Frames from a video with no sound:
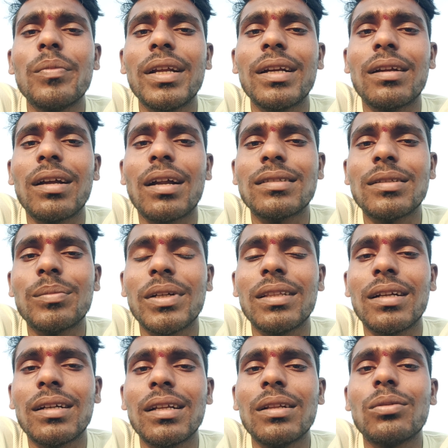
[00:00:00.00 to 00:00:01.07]
మెయిన్ కాన్సెప్ట్
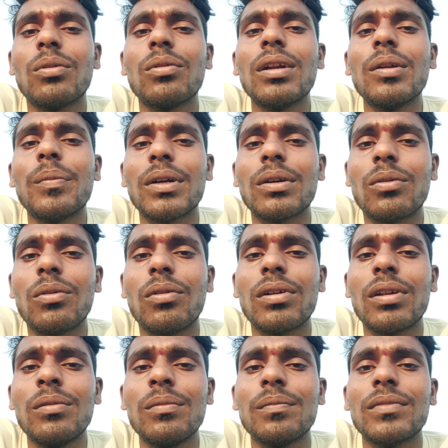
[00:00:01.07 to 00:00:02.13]
ఏంటంటే దొంగను
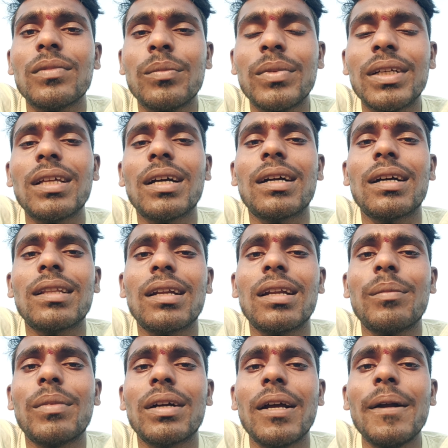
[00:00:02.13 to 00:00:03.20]
పట్టుకోవడం మిగతా కథ
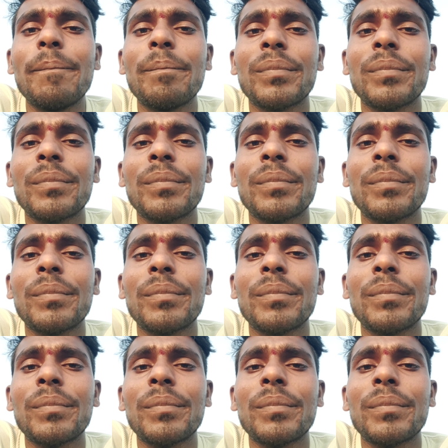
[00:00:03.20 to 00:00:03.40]
అన్నమాట